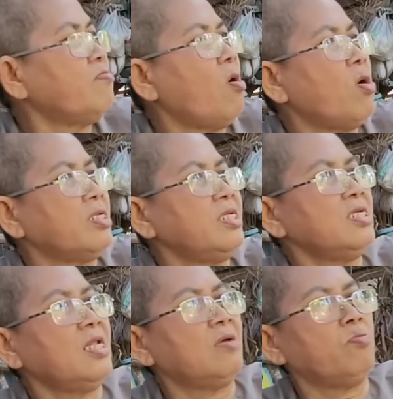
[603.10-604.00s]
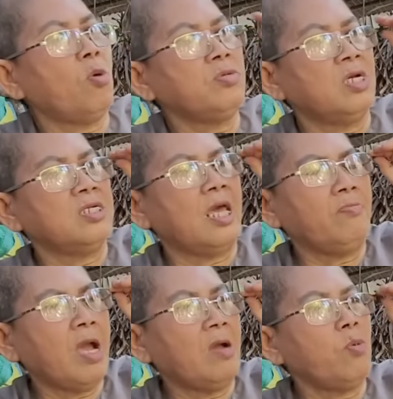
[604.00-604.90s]
bò đi là một người
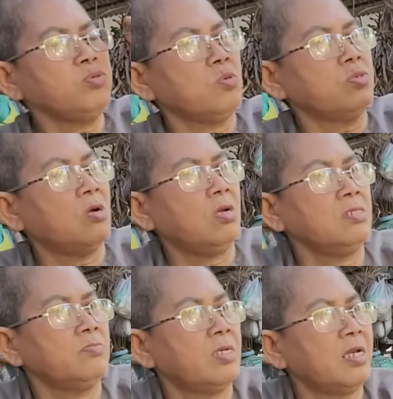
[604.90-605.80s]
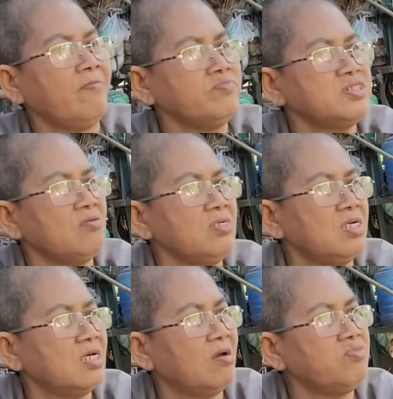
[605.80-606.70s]
thả ba bốn chục con năm sáu
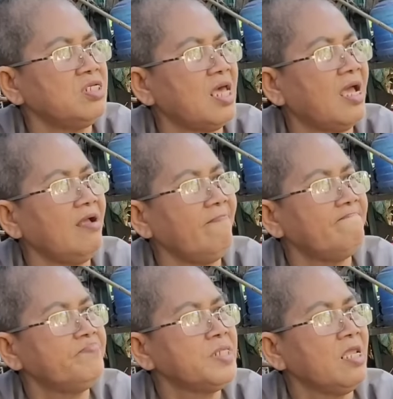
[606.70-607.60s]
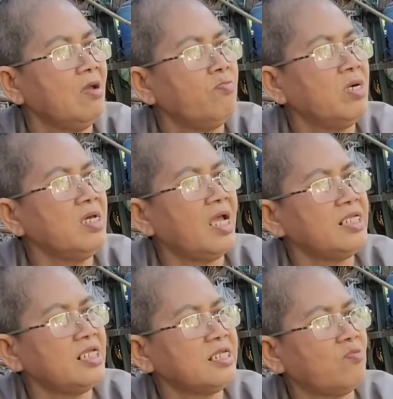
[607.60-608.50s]
người đàn ông đi thả bữa đó
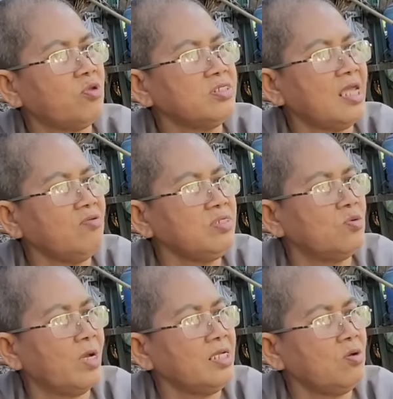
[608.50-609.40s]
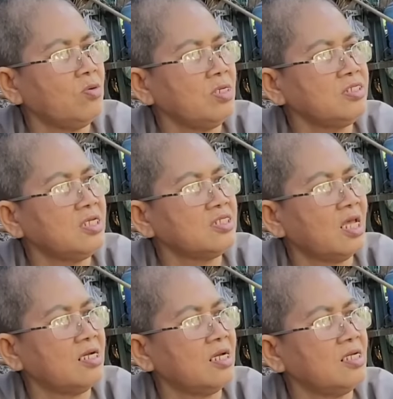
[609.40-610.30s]
hai vợ chồng nhỏ cháu nhiều ai cô nói sơn
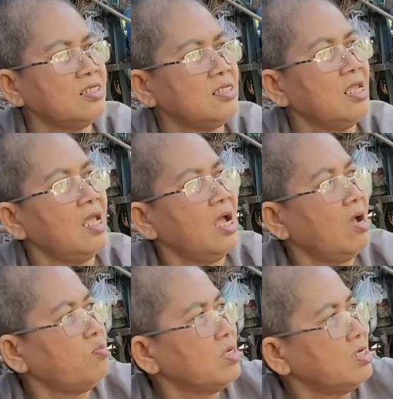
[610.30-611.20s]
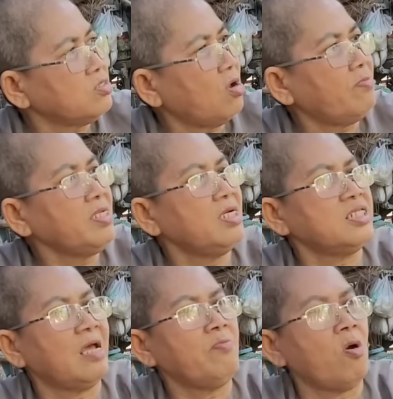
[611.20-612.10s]
thần ơi ông đừng cho mấy người
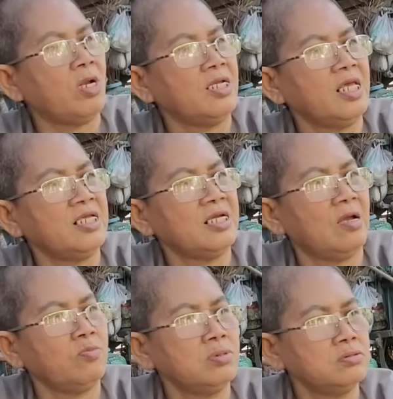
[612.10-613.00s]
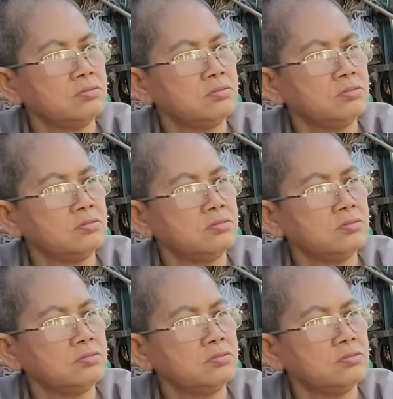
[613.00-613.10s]
thả bò lại đây nghe ông